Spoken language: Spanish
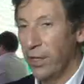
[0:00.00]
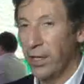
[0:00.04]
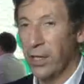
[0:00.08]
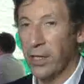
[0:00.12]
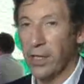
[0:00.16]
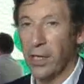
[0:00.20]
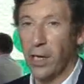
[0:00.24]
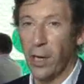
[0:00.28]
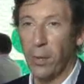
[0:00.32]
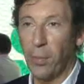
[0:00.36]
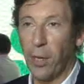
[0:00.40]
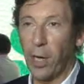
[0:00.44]

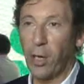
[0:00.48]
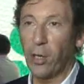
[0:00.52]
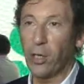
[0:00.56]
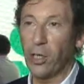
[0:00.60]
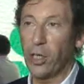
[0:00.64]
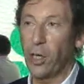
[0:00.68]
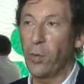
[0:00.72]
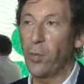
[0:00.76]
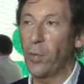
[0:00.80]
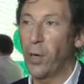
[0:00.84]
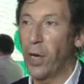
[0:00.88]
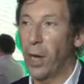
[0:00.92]
y sin embargo
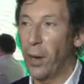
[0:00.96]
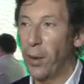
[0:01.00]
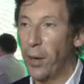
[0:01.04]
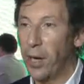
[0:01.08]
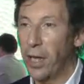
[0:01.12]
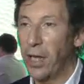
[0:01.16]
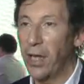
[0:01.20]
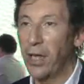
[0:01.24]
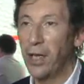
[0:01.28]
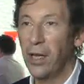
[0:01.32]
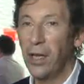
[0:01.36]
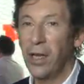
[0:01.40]
siempre
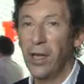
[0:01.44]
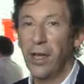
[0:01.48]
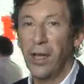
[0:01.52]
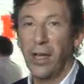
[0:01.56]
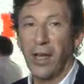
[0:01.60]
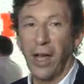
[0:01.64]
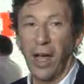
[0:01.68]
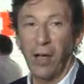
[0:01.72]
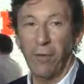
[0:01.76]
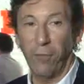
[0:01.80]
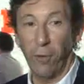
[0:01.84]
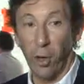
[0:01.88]
abrí,
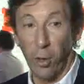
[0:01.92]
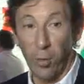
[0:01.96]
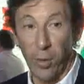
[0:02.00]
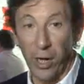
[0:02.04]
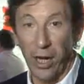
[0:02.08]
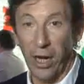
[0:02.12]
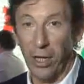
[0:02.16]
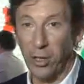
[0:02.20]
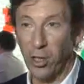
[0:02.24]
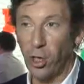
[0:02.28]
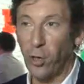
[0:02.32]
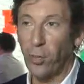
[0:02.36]

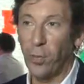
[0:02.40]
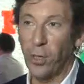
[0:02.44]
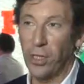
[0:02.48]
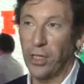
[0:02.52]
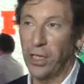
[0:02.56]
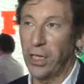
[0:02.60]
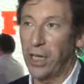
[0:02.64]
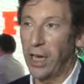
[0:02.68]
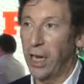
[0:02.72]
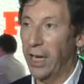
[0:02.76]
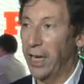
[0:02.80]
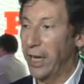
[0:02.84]
formé la acción
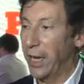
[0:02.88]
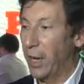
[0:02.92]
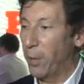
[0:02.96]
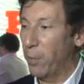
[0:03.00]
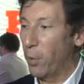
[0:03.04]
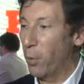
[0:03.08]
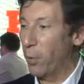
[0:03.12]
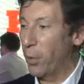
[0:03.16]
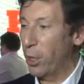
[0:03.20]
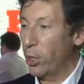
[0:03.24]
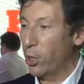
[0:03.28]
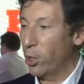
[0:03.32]
vecinal en
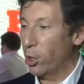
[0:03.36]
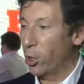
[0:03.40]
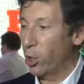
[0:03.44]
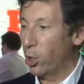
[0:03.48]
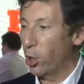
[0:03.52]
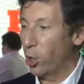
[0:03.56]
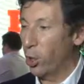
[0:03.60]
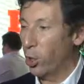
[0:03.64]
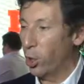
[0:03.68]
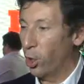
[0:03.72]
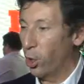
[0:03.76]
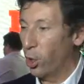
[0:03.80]
el
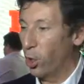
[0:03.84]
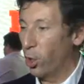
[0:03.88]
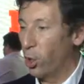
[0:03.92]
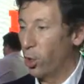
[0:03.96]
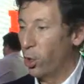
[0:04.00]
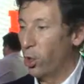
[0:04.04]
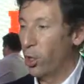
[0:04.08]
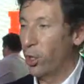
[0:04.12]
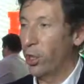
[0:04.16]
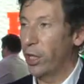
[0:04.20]
momento